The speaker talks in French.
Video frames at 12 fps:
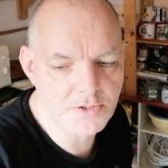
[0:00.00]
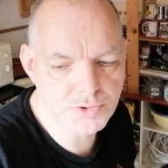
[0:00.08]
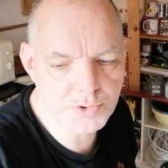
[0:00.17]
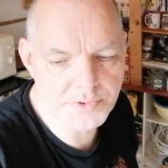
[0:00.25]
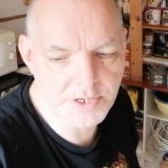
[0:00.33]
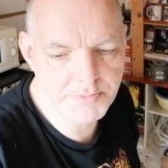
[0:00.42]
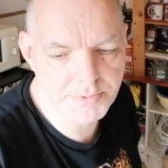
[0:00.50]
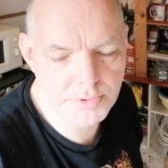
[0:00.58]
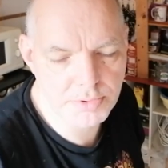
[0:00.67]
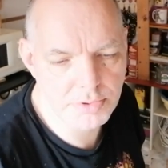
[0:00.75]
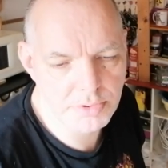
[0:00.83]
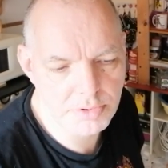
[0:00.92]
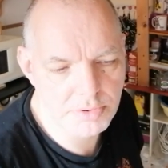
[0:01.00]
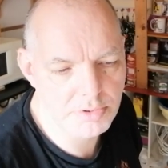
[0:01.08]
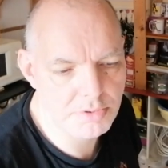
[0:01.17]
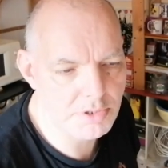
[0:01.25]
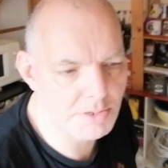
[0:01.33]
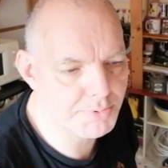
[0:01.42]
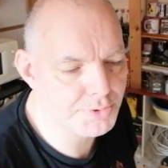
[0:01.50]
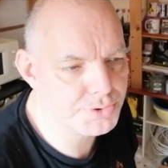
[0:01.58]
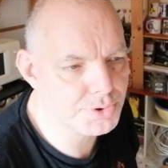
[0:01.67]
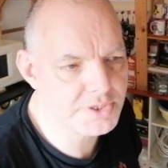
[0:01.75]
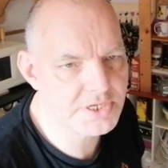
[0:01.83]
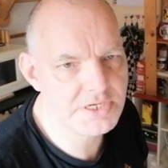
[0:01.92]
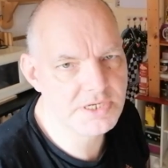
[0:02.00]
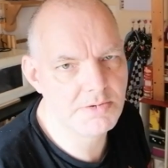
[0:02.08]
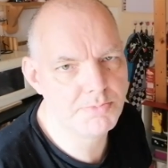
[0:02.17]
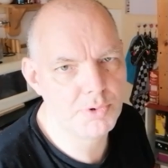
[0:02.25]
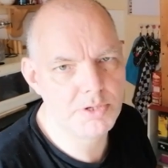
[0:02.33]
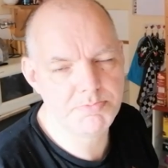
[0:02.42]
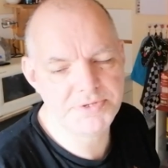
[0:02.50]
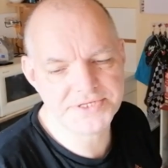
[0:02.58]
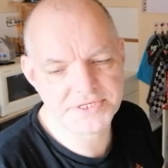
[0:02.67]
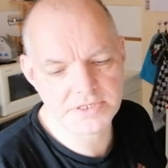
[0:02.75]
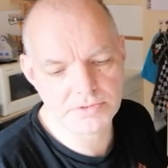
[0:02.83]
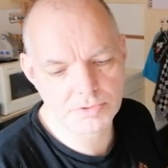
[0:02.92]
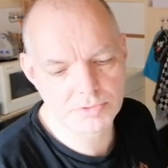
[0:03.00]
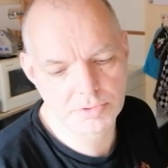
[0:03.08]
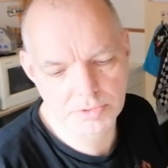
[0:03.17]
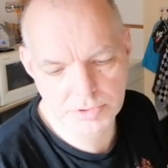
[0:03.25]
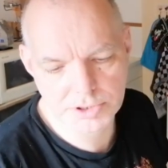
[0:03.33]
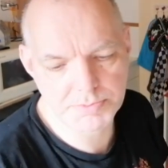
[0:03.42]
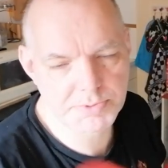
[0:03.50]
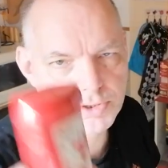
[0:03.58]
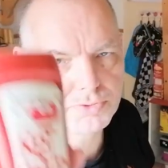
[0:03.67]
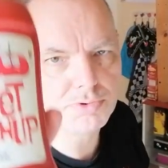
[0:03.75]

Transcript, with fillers: elle le trouve un peu, un peu sucré et un peu épicé, donc j'ai pris